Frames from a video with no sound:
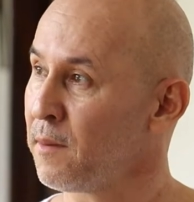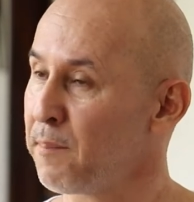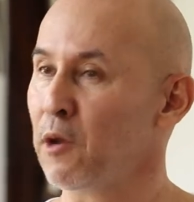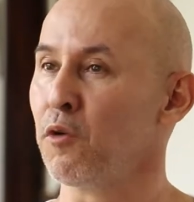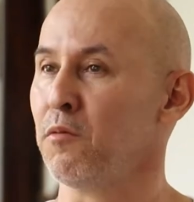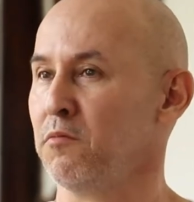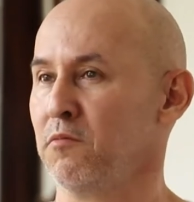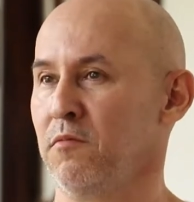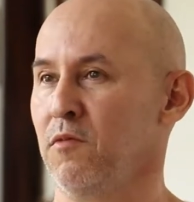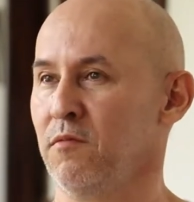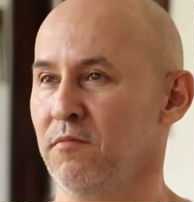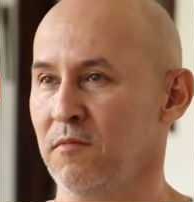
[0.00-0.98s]
Pero,
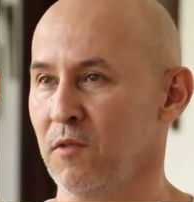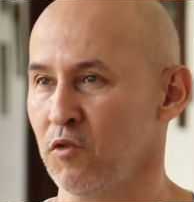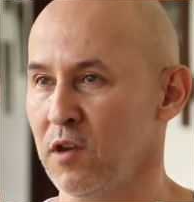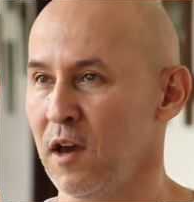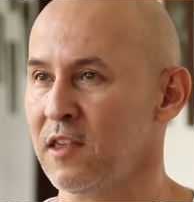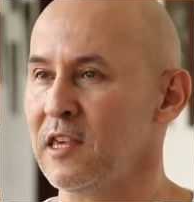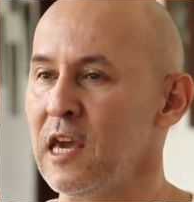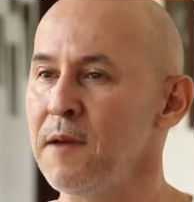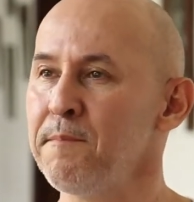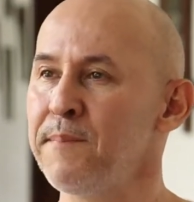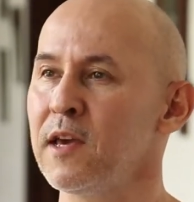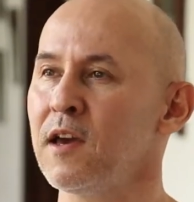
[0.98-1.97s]
o sea,
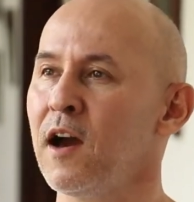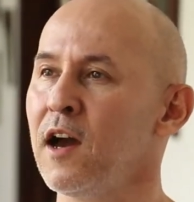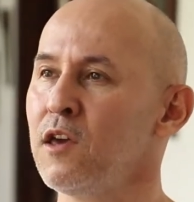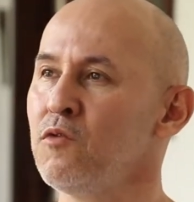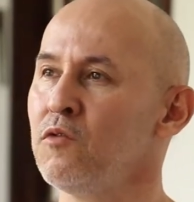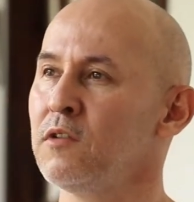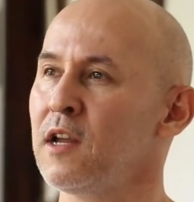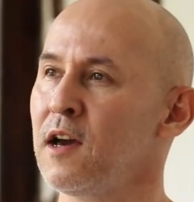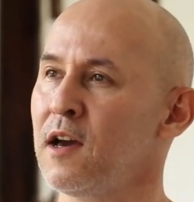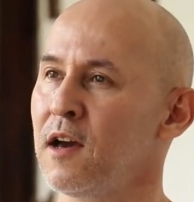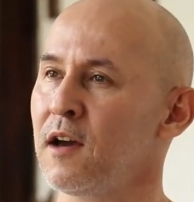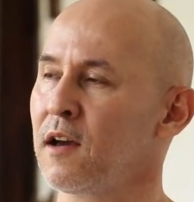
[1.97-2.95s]
siempre hay
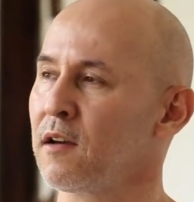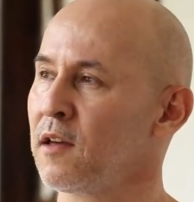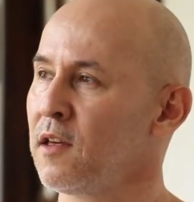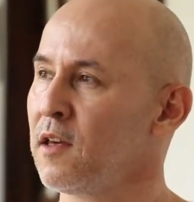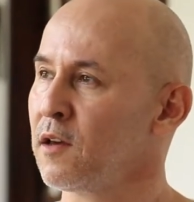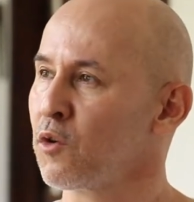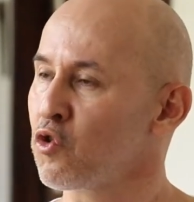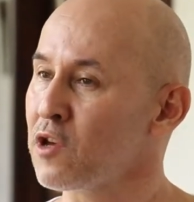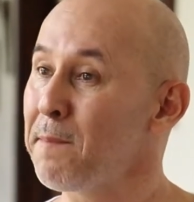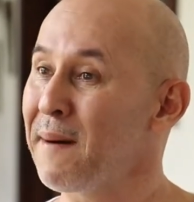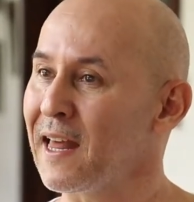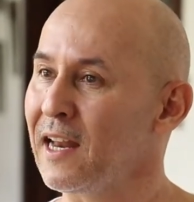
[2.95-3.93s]
una
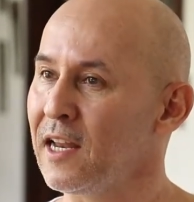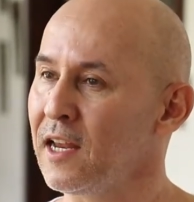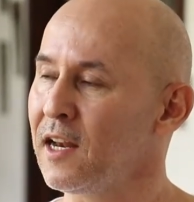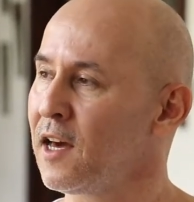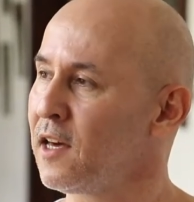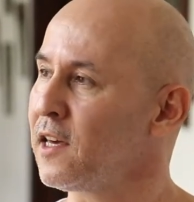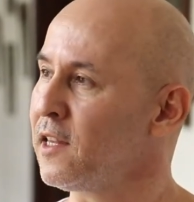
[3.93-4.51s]
cosa paralela